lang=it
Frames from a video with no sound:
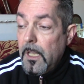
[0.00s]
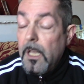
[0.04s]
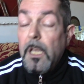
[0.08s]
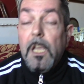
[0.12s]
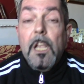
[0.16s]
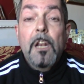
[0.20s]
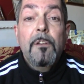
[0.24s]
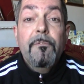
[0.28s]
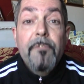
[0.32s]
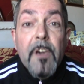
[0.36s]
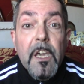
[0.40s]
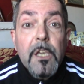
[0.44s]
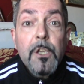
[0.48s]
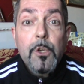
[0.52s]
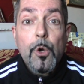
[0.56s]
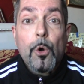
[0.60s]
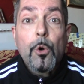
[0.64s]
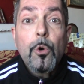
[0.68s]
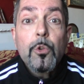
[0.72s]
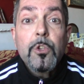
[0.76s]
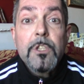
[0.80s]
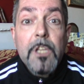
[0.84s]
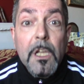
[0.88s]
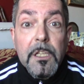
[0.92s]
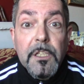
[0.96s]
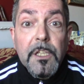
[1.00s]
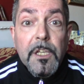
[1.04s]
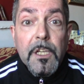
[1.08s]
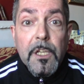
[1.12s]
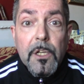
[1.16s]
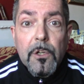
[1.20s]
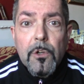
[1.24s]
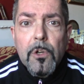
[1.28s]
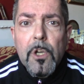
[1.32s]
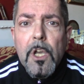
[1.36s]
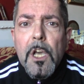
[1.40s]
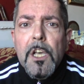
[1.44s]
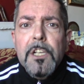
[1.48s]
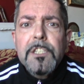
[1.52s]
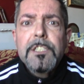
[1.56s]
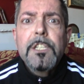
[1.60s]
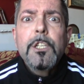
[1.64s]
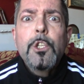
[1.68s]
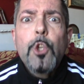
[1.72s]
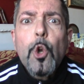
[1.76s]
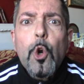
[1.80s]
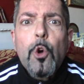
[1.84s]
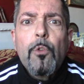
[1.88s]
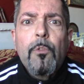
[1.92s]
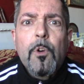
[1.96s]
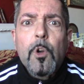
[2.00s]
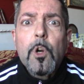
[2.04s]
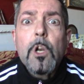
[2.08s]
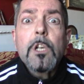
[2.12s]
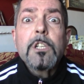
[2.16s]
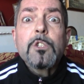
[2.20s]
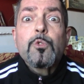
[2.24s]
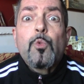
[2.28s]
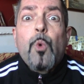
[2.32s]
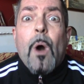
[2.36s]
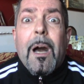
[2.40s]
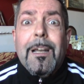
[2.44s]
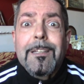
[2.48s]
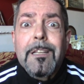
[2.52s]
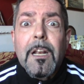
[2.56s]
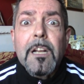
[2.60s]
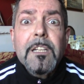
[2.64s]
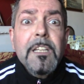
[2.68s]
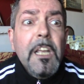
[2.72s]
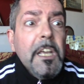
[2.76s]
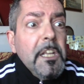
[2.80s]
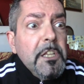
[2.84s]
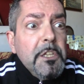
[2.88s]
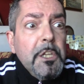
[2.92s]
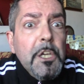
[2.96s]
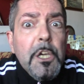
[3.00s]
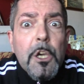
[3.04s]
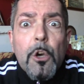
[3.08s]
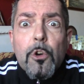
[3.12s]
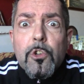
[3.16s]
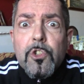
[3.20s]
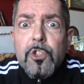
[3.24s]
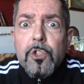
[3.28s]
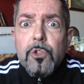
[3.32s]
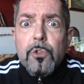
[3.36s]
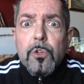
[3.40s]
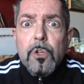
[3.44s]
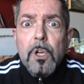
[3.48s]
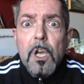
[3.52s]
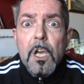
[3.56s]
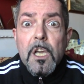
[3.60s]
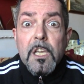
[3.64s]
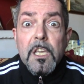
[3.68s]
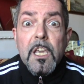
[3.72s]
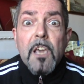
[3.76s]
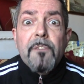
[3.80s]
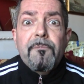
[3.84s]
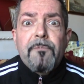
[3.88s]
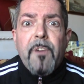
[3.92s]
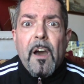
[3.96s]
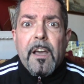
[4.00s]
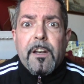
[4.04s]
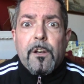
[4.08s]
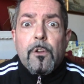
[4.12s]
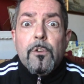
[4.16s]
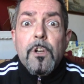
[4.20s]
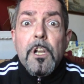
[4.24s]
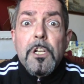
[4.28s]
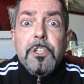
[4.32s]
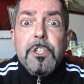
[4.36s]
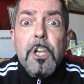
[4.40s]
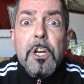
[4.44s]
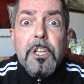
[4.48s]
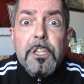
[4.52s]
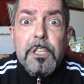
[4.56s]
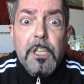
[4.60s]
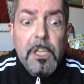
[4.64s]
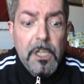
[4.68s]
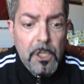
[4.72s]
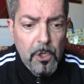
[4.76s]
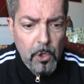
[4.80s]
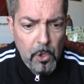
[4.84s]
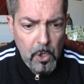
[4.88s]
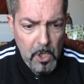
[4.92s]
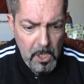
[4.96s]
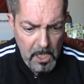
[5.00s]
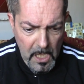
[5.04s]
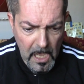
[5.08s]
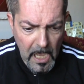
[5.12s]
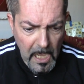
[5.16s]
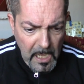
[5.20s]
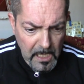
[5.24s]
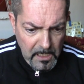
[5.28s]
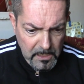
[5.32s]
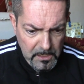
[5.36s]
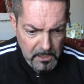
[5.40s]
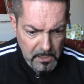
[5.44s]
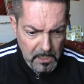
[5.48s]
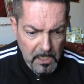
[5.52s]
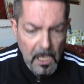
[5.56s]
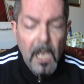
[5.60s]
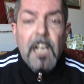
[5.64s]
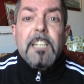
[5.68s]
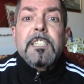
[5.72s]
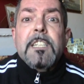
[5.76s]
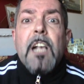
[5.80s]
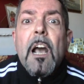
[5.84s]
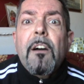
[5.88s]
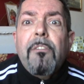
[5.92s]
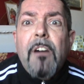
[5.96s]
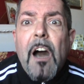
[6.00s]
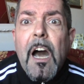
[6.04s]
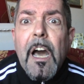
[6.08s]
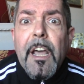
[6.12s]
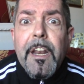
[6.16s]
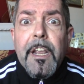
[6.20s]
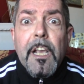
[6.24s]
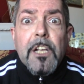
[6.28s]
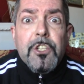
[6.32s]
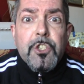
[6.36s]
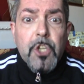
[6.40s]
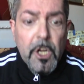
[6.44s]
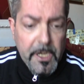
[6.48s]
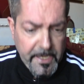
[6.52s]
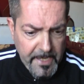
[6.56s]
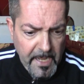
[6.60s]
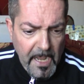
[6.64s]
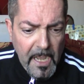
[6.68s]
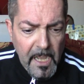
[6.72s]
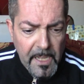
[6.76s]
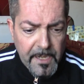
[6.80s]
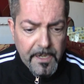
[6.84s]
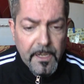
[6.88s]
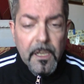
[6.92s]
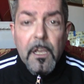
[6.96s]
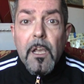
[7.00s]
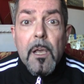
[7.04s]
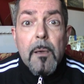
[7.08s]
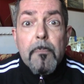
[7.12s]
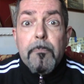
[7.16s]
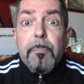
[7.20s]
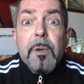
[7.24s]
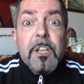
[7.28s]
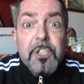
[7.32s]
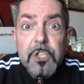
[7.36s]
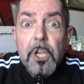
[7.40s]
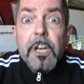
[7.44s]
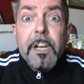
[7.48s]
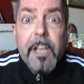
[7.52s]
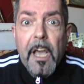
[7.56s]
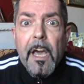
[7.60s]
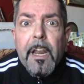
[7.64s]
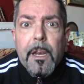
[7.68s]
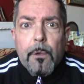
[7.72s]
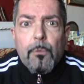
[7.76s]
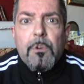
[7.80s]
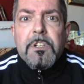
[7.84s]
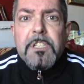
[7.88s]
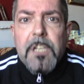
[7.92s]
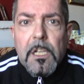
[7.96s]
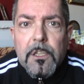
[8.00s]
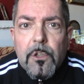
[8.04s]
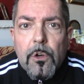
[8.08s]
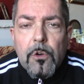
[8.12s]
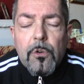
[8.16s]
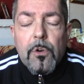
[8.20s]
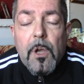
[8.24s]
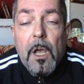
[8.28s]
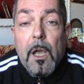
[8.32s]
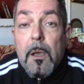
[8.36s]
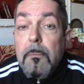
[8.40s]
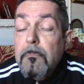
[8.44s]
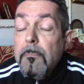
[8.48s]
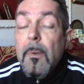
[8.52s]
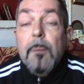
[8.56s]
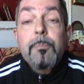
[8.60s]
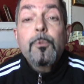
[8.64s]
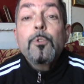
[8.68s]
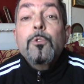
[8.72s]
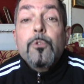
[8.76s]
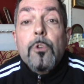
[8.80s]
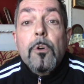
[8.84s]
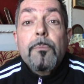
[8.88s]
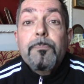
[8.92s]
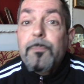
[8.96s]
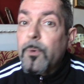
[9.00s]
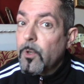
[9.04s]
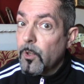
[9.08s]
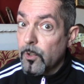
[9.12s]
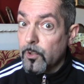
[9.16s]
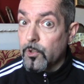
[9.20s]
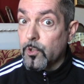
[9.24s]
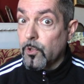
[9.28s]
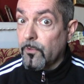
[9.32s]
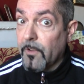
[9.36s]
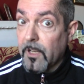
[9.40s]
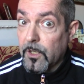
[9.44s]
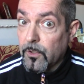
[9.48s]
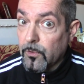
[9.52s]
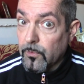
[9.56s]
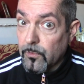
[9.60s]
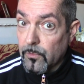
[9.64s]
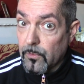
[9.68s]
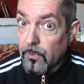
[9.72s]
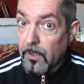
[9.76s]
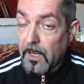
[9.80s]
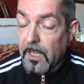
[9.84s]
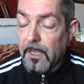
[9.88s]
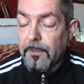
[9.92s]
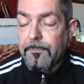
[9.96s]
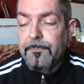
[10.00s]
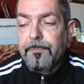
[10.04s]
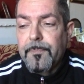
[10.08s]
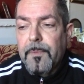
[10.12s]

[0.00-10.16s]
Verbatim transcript: il vecchio contadino si trova una squadra dei Digos che vanno nel giardino a, a scavare, a cercare, per cercare questa droga, ma purtroppo non trovano nulla.